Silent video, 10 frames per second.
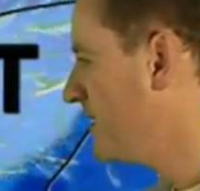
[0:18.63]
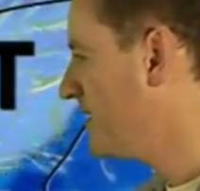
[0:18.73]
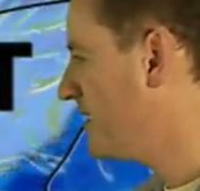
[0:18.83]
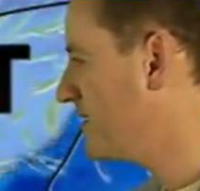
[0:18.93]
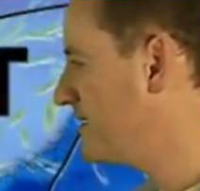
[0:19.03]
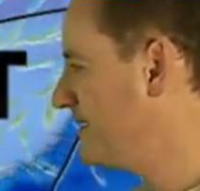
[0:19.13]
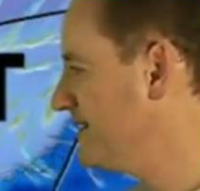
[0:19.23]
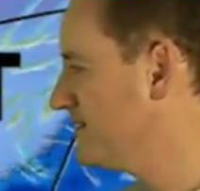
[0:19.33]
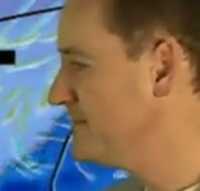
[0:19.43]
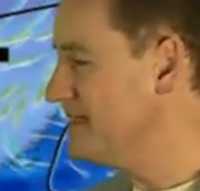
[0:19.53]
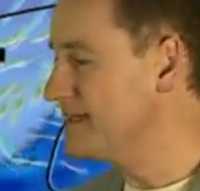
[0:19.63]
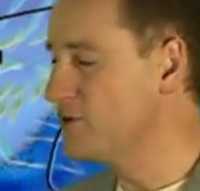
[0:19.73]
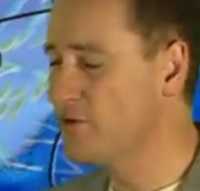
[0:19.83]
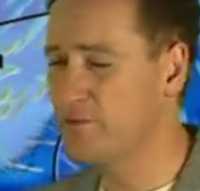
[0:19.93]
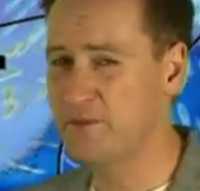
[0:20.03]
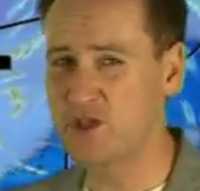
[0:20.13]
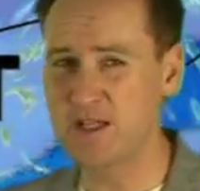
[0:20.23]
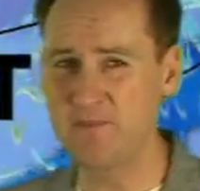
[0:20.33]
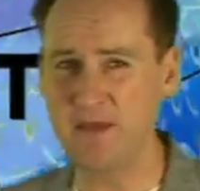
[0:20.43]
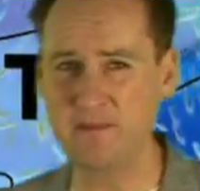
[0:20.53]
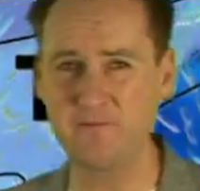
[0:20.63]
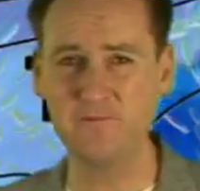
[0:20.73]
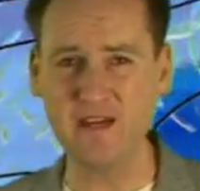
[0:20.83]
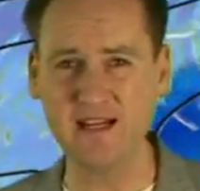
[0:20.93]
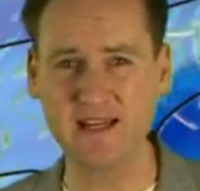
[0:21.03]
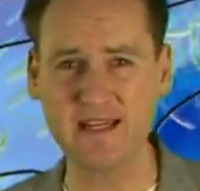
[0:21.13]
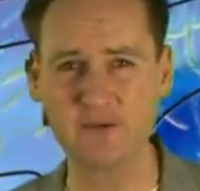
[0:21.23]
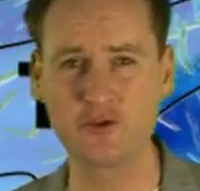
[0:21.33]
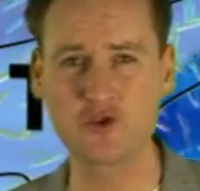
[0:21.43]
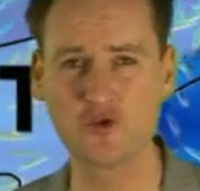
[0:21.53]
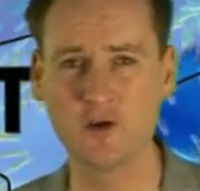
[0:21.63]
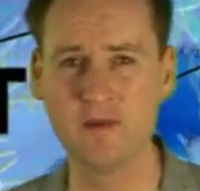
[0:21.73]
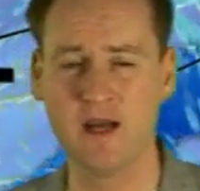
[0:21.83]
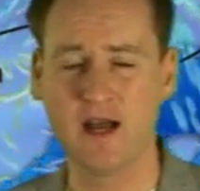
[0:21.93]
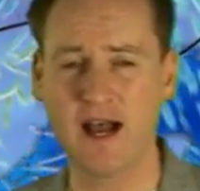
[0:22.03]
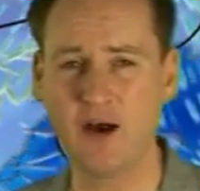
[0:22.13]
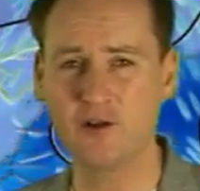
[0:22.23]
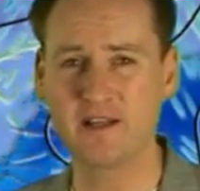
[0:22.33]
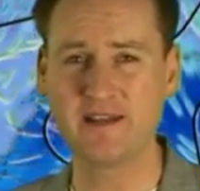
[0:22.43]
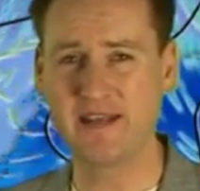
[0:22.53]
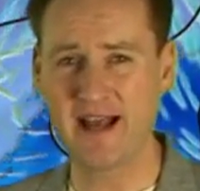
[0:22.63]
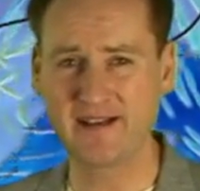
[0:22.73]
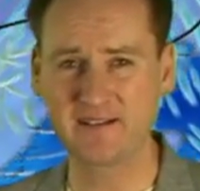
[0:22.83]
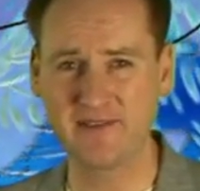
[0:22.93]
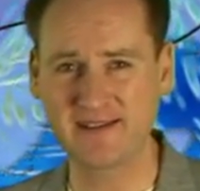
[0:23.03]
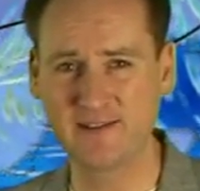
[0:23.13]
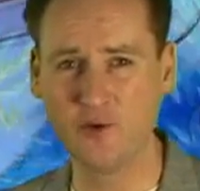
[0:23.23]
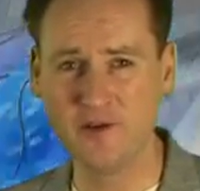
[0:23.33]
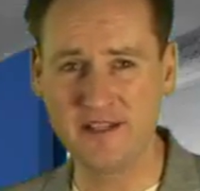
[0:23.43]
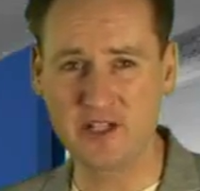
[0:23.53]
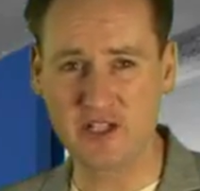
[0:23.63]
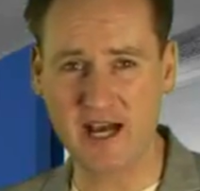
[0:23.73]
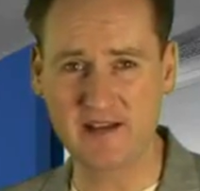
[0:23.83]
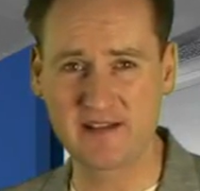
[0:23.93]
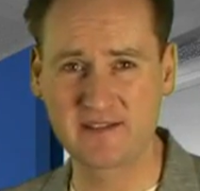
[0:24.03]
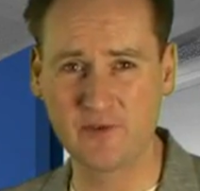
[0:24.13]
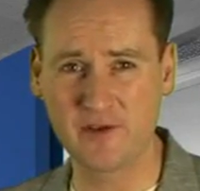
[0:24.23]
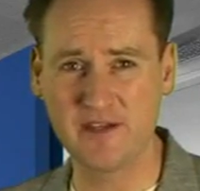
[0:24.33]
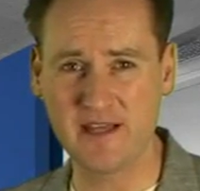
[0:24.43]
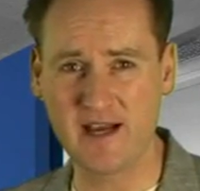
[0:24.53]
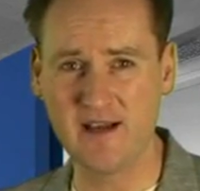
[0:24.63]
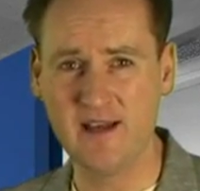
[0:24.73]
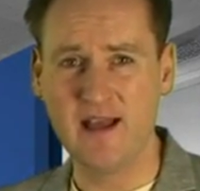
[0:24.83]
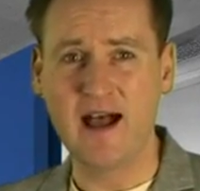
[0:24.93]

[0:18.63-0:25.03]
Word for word: Ja, und diese milde Luft bestimmt damit viel Regen und Sturm auch den Jahreswechsel und den Start ins neue Jahr.